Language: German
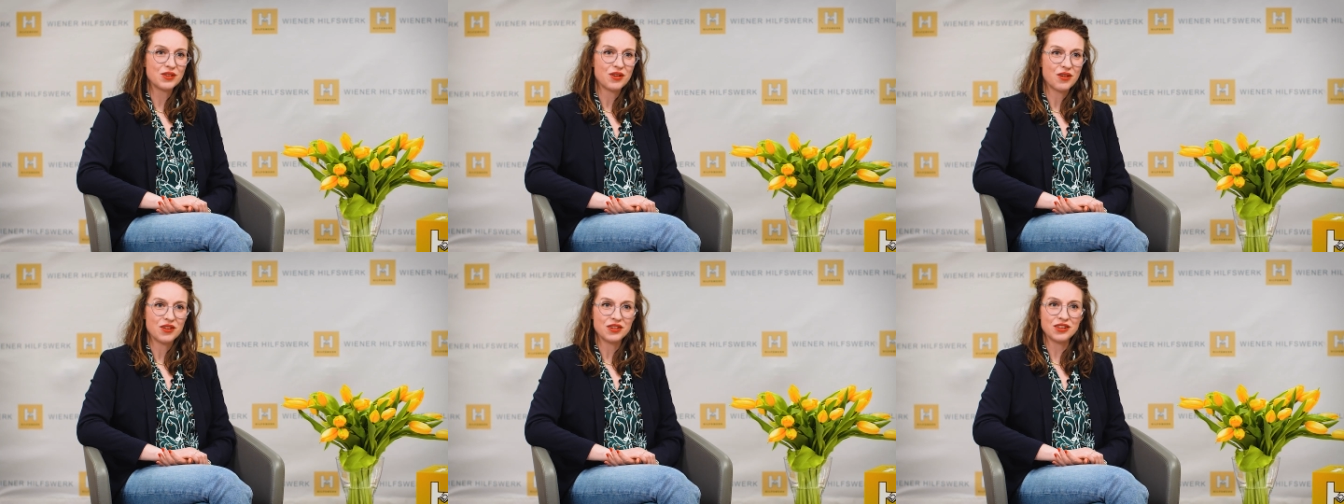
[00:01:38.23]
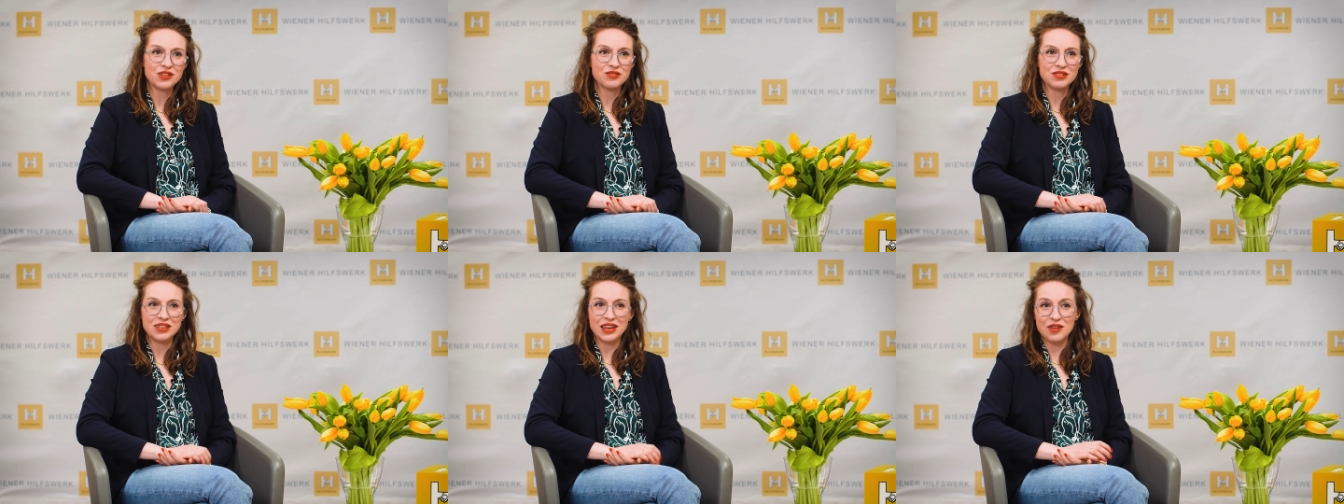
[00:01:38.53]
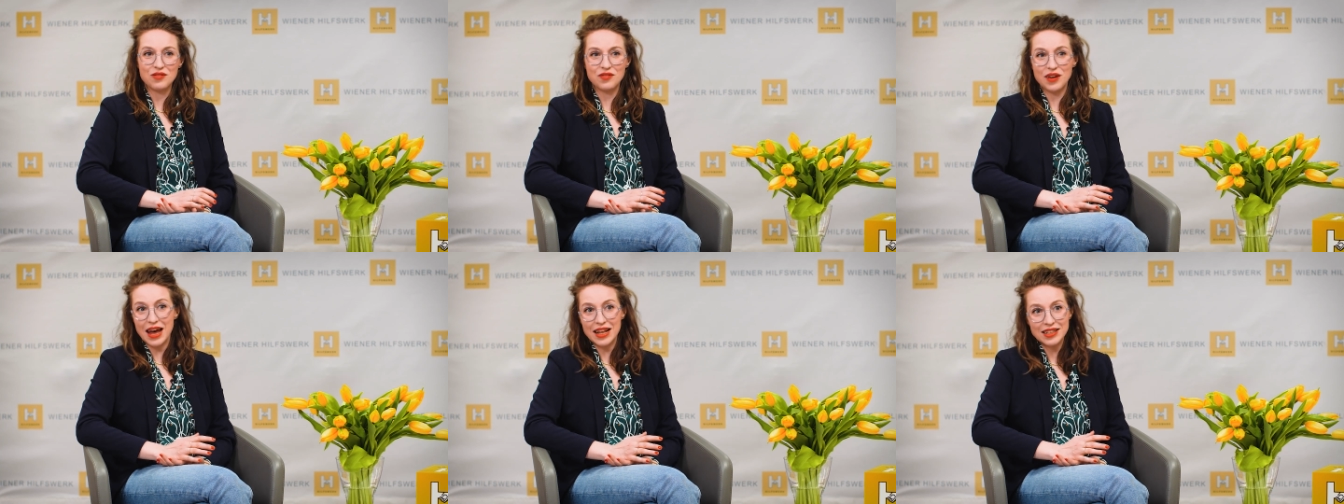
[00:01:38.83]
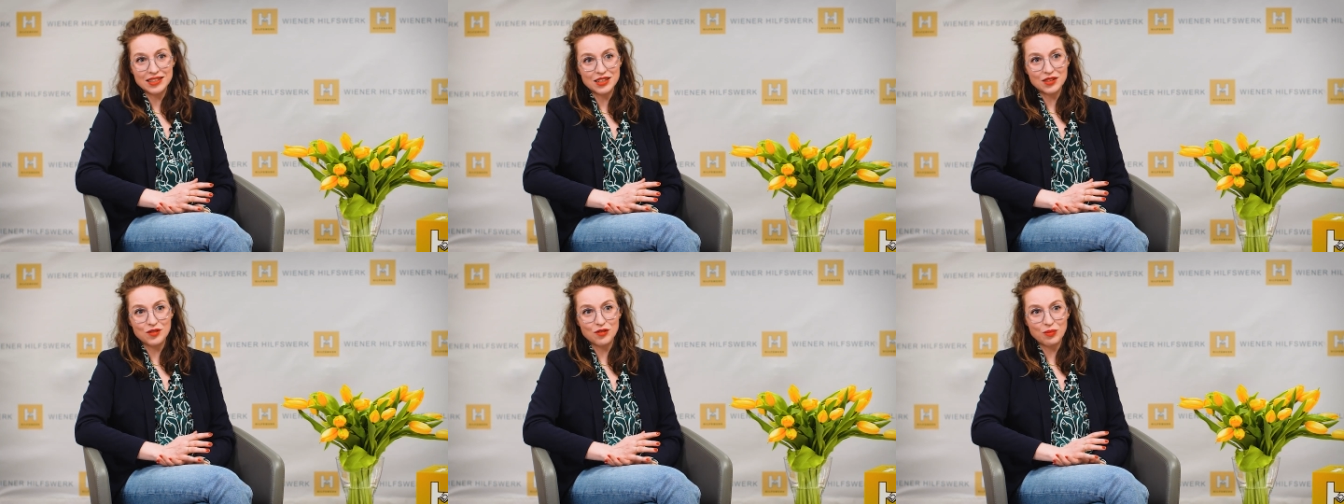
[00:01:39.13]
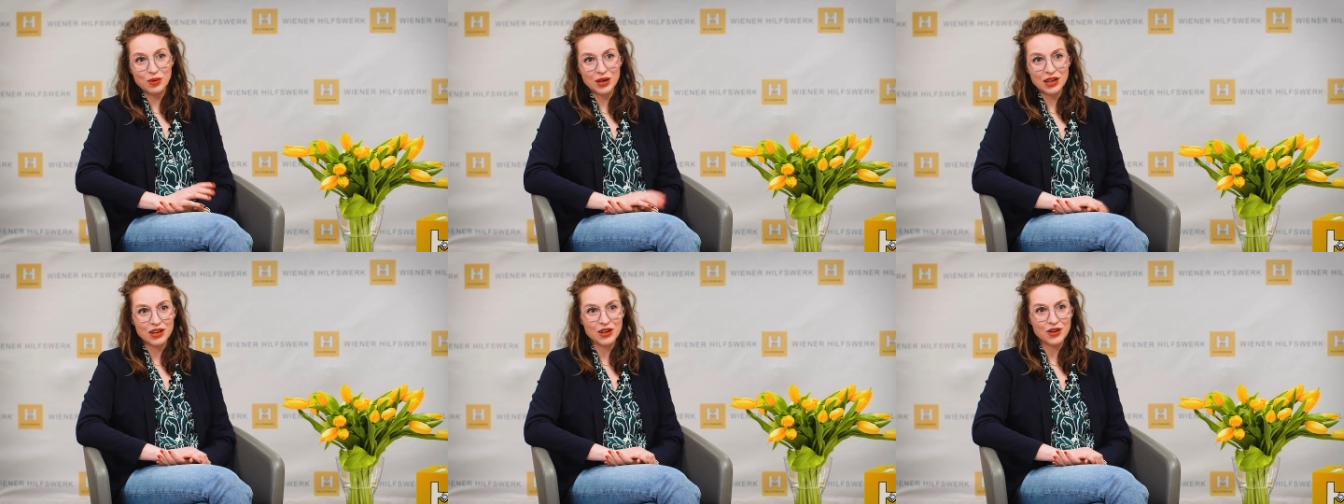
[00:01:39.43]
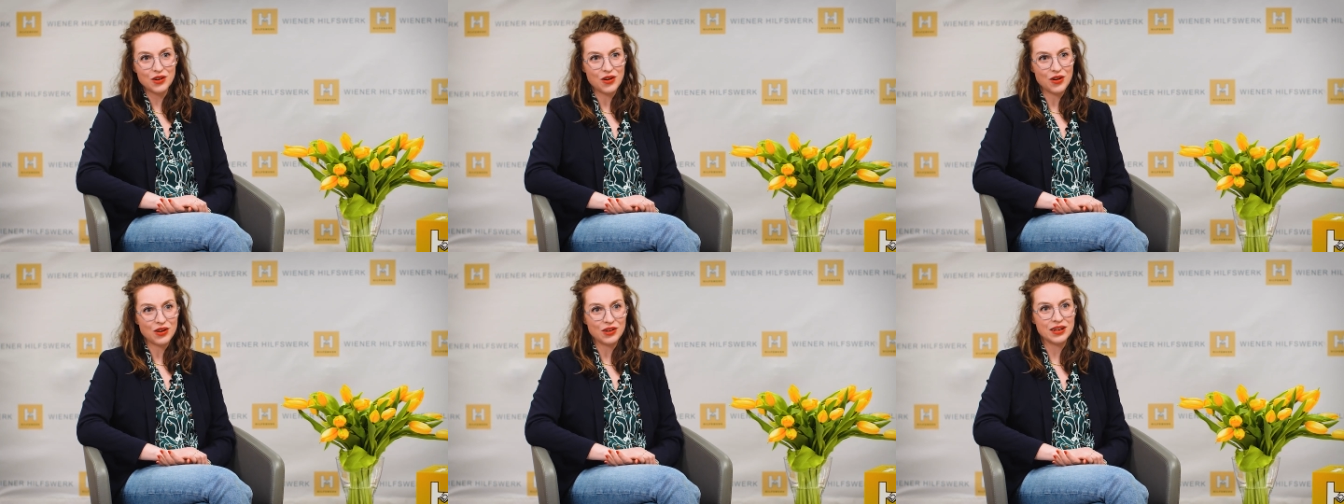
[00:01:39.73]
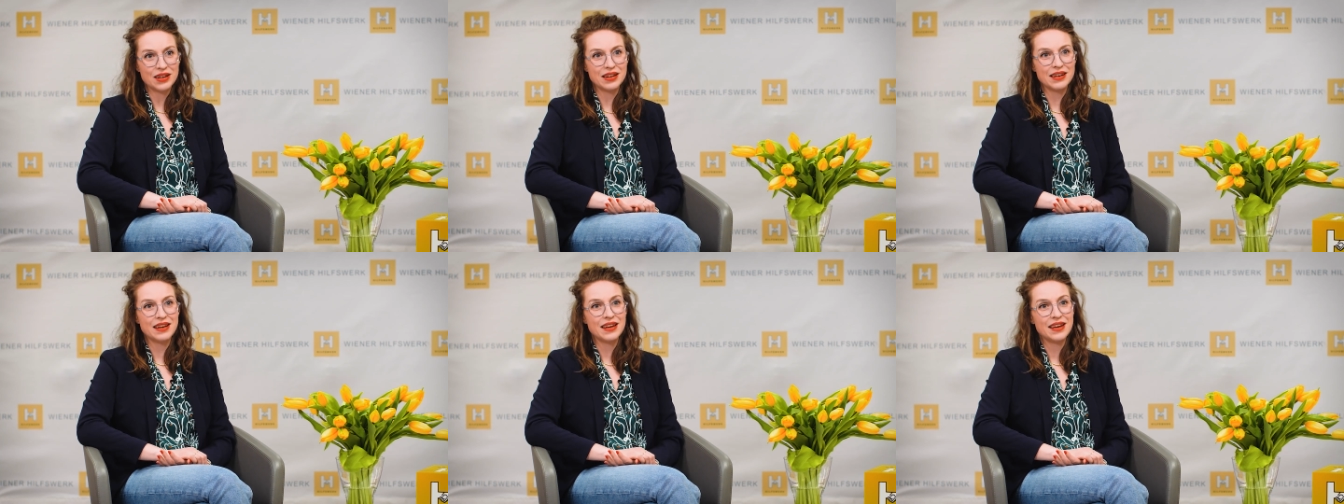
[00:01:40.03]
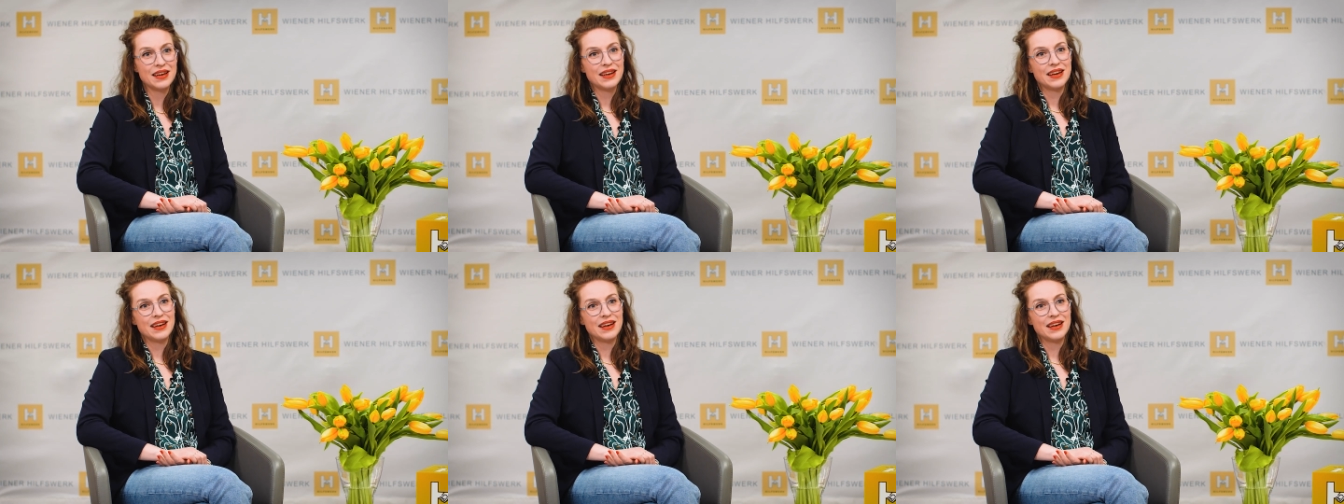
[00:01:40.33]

können und ihre Freizeit verbringen können.